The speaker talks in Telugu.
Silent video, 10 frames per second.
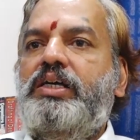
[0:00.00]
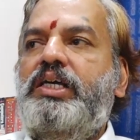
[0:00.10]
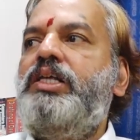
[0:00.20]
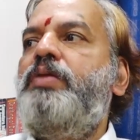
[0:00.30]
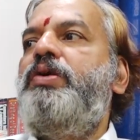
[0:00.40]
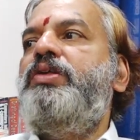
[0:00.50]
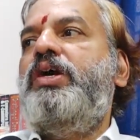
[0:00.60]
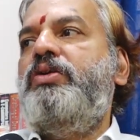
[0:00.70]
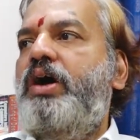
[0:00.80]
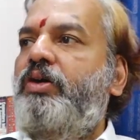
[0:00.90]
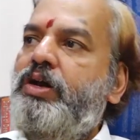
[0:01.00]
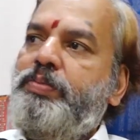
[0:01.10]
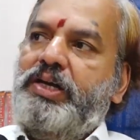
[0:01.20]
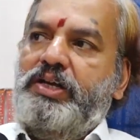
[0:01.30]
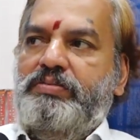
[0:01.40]
గీతామాధురి గారు కూడా ఆవిడ
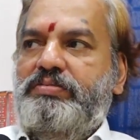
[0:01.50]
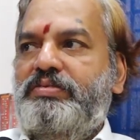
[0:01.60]
పాడేది